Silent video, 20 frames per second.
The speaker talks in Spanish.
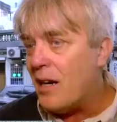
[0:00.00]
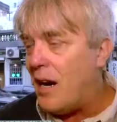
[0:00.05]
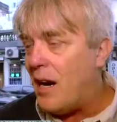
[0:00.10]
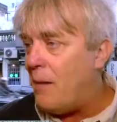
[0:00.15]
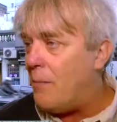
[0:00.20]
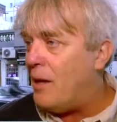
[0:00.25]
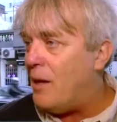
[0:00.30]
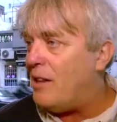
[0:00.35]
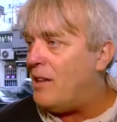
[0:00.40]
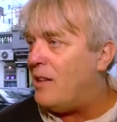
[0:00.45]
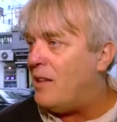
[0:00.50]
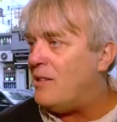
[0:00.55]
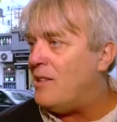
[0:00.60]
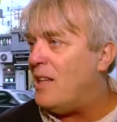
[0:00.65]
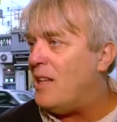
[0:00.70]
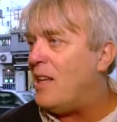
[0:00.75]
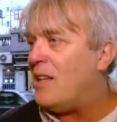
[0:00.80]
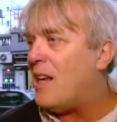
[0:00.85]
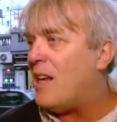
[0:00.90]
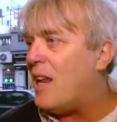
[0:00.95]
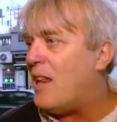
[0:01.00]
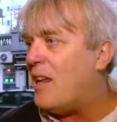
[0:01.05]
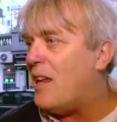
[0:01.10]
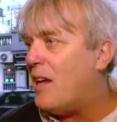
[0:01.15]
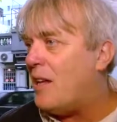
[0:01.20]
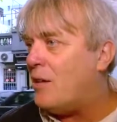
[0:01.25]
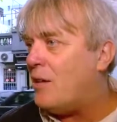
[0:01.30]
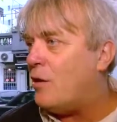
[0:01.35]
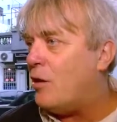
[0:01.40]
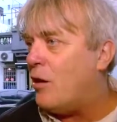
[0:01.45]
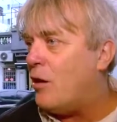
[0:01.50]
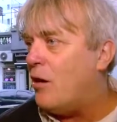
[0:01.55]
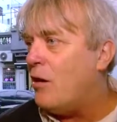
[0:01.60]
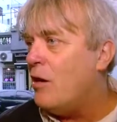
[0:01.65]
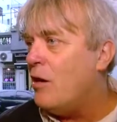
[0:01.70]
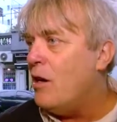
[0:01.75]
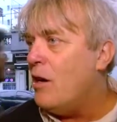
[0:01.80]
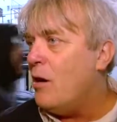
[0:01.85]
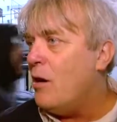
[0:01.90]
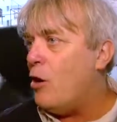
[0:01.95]
realmente si detrás de esto
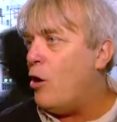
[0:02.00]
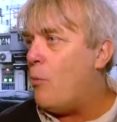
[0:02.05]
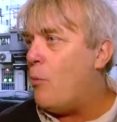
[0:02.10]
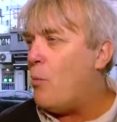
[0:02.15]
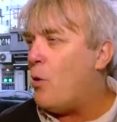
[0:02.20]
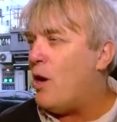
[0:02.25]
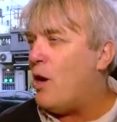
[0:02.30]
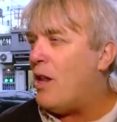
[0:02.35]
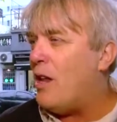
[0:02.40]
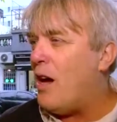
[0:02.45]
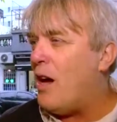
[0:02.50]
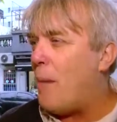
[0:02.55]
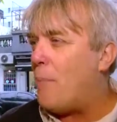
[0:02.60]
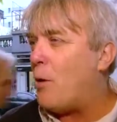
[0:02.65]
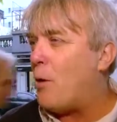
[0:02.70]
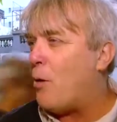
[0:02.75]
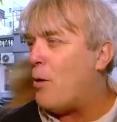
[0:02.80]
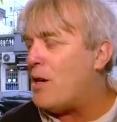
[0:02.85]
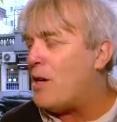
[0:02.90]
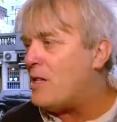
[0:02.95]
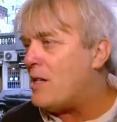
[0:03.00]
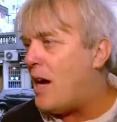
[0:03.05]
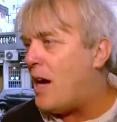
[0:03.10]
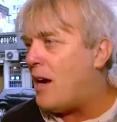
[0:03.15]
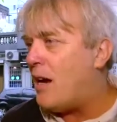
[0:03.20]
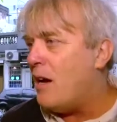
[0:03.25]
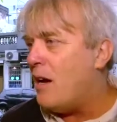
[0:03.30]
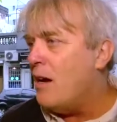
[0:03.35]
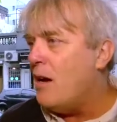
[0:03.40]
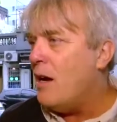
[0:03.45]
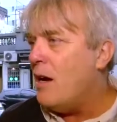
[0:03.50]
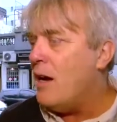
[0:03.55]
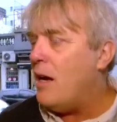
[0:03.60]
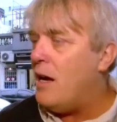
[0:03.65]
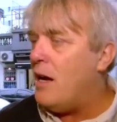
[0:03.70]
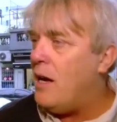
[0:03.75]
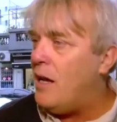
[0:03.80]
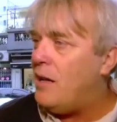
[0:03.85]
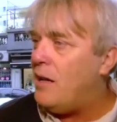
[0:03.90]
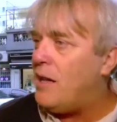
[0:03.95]
lo puede aprovechar
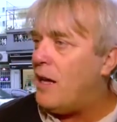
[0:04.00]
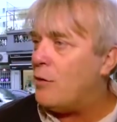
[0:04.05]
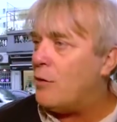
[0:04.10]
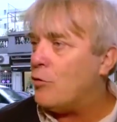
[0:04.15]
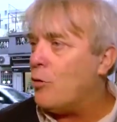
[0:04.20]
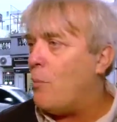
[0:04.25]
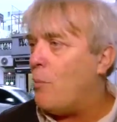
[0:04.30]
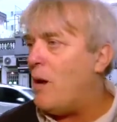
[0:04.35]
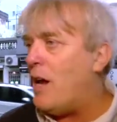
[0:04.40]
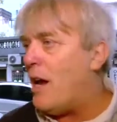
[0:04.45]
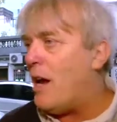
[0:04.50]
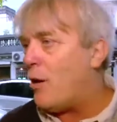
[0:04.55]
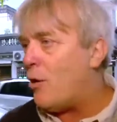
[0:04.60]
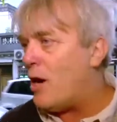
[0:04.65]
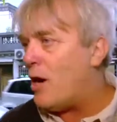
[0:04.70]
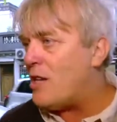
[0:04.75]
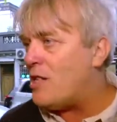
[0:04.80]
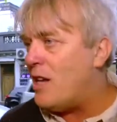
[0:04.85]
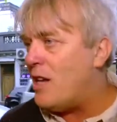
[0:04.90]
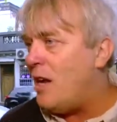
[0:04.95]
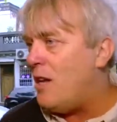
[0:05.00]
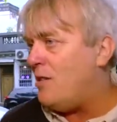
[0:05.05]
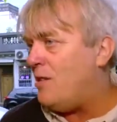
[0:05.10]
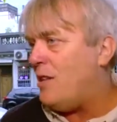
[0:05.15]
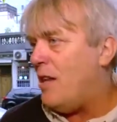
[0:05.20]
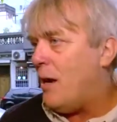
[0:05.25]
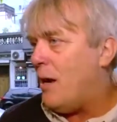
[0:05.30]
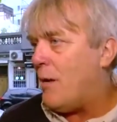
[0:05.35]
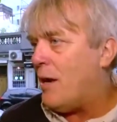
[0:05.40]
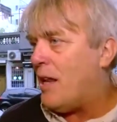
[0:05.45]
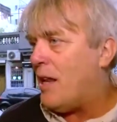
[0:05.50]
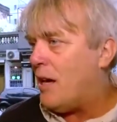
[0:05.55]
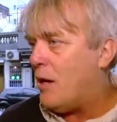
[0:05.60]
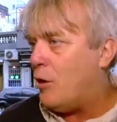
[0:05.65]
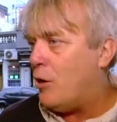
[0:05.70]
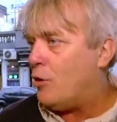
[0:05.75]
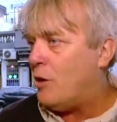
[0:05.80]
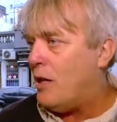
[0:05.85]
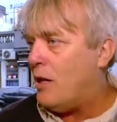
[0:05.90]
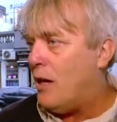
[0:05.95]
Lidita en su pelea con y la verdad que
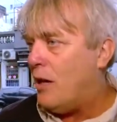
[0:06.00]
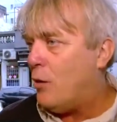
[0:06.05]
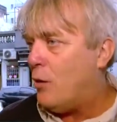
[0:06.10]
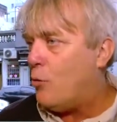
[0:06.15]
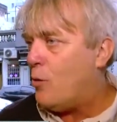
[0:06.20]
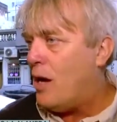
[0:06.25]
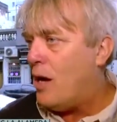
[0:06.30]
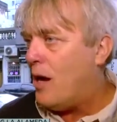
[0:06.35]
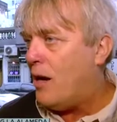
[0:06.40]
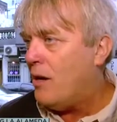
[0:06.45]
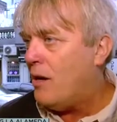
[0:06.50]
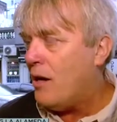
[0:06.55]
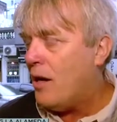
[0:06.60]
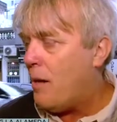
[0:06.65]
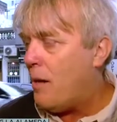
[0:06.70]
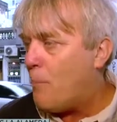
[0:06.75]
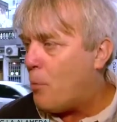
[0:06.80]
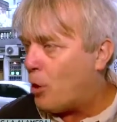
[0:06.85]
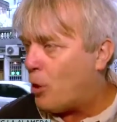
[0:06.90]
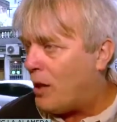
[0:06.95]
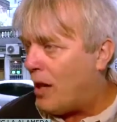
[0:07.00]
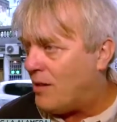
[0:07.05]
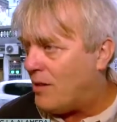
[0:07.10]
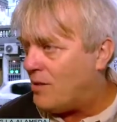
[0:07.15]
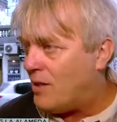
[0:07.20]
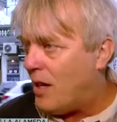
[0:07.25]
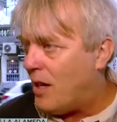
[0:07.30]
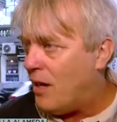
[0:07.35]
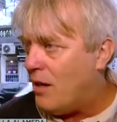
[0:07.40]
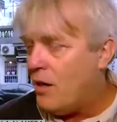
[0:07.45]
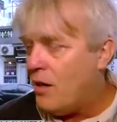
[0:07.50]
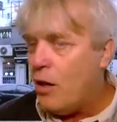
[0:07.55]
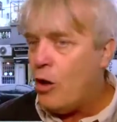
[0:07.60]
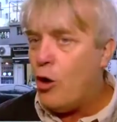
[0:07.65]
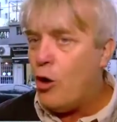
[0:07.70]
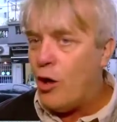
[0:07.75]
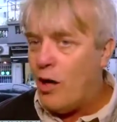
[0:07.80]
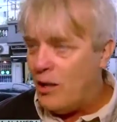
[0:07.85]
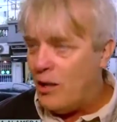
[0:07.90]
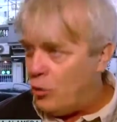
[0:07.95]
no tiene ninguna importancia.
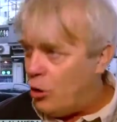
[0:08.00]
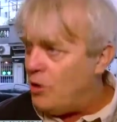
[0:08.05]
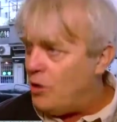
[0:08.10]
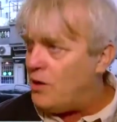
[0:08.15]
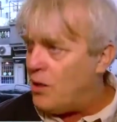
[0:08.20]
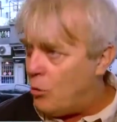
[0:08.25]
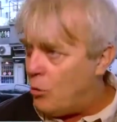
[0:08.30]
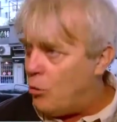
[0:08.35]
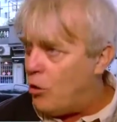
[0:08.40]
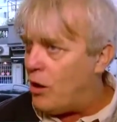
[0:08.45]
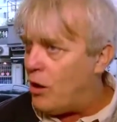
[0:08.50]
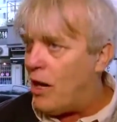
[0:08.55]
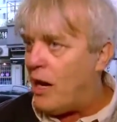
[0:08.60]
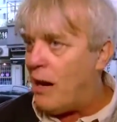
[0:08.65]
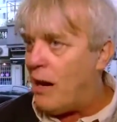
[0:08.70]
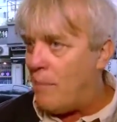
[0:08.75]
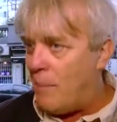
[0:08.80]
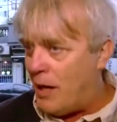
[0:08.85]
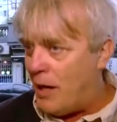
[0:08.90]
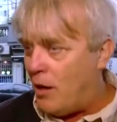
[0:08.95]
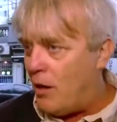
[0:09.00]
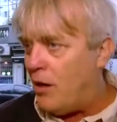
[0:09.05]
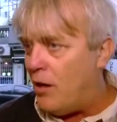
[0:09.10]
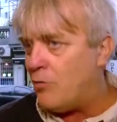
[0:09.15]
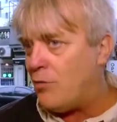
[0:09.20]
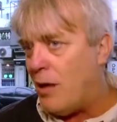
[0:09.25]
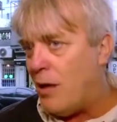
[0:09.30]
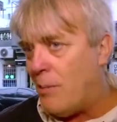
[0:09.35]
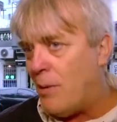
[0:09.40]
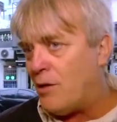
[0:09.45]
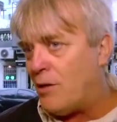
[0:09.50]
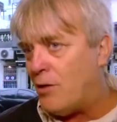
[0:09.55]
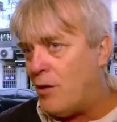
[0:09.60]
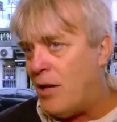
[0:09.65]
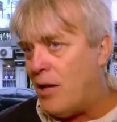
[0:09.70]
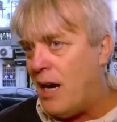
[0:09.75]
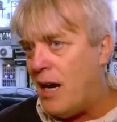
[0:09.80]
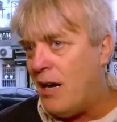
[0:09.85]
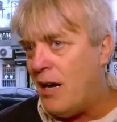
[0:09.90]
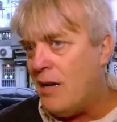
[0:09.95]
Lo que estoy seguro es que Campagnoli es una
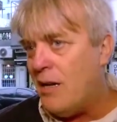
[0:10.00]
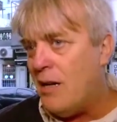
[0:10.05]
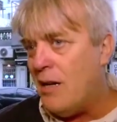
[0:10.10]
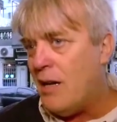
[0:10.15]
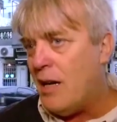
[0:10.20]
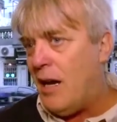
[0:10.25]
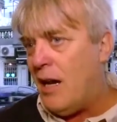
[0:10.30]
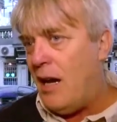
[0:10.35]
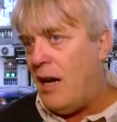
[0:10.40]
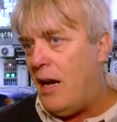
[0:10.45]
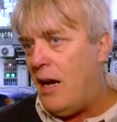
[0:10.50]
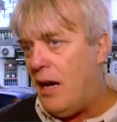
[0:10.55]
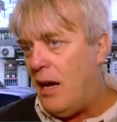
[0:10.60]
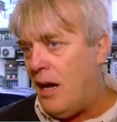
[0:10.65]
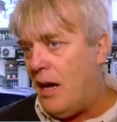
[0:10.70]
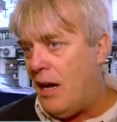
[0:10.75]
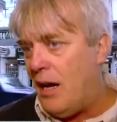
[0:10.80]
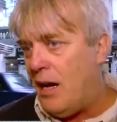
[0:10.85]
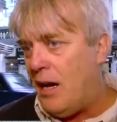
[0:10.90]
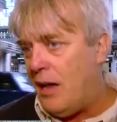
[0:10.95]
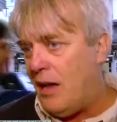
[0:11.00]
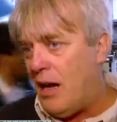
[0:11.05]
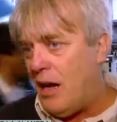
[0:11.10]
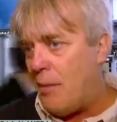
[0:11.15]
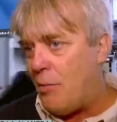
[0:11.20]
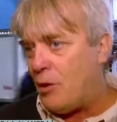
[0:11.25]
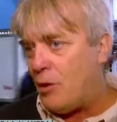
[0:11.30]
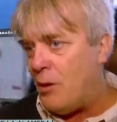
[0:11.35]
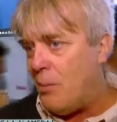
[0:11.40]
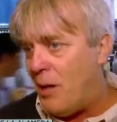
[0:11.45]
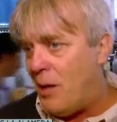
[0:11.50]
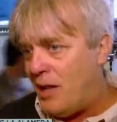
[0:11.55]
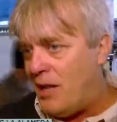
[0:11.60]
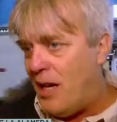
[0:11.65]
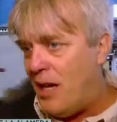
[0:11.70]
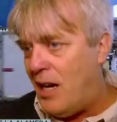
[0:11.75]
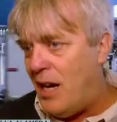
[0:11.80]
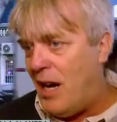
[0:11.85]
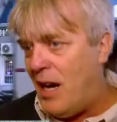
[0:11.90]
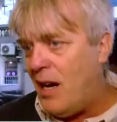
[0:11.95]
persona que, digamos,
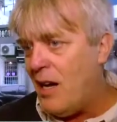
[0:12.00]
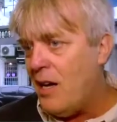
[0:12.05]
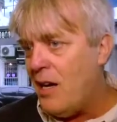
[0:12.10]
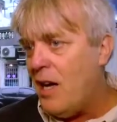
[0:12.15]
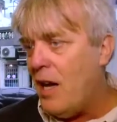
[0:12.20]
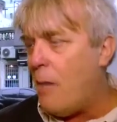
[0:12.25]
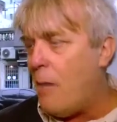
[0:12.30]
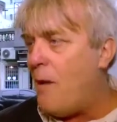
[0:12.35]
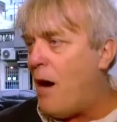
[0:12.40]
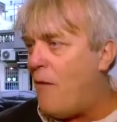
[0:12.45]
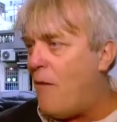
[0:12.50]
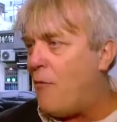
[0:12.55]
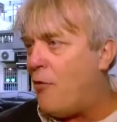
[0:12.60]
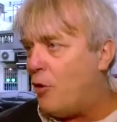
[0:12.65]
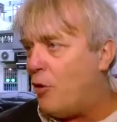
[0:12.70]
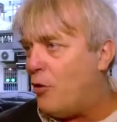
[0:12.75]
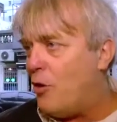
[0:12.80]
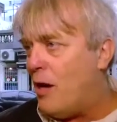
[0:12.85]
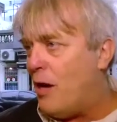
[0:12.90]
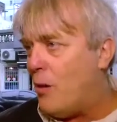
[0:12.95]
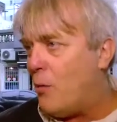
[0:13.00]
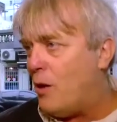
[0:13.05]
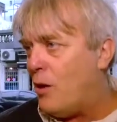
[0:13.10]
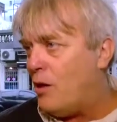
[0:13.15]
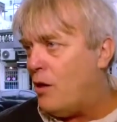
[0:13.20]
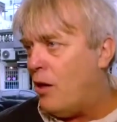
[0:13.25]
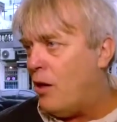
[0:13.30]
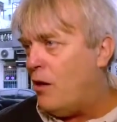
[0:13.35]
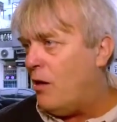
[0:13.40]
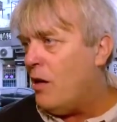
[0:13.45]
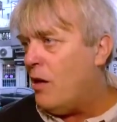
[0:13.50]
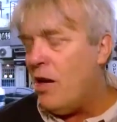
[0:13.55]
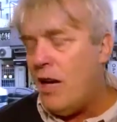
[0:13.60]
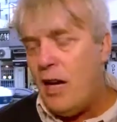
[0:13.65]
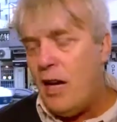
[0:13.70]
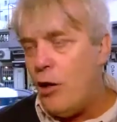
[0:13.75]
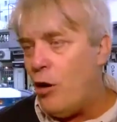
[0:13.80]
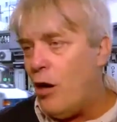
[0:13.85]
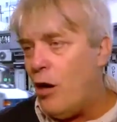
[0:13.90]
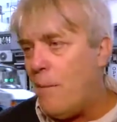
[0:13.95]
investiga y va al fondo de la cuestión
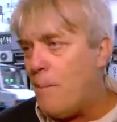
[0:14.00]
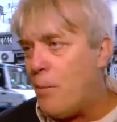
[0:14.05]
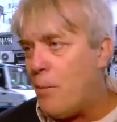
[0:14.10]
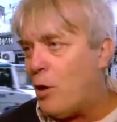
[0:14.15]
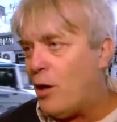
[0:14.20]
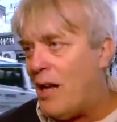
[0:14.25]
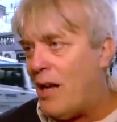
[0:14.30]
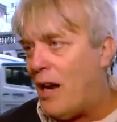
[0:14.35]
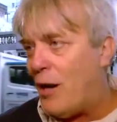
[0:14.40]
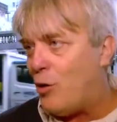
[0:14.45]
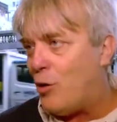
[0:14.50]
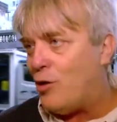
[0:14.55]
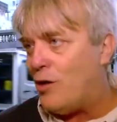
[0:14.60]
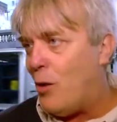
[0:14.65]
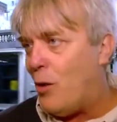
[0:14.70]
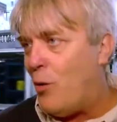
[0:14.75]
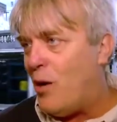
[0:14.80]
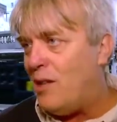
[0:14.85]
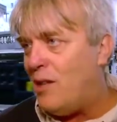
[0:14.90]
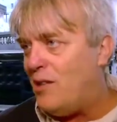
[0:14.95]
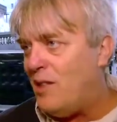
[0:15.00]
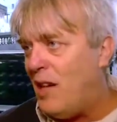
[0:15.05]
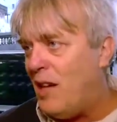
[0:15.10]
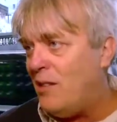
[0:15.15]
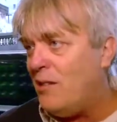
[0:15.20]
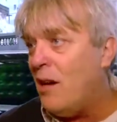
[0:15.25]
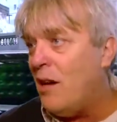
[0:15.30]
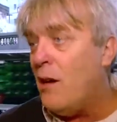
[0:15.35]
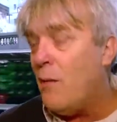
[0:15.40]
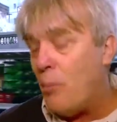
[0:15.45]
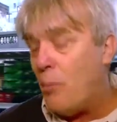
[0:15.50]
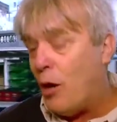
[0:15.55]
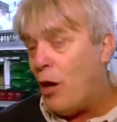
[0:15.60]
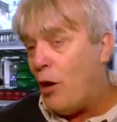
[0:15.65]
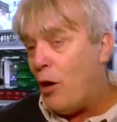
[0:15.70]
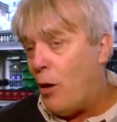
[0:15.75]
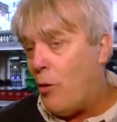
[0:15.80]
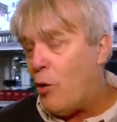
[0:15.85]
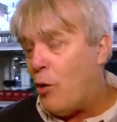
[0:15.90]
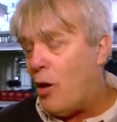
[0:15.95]
y no le importan las consecuencias porque lo que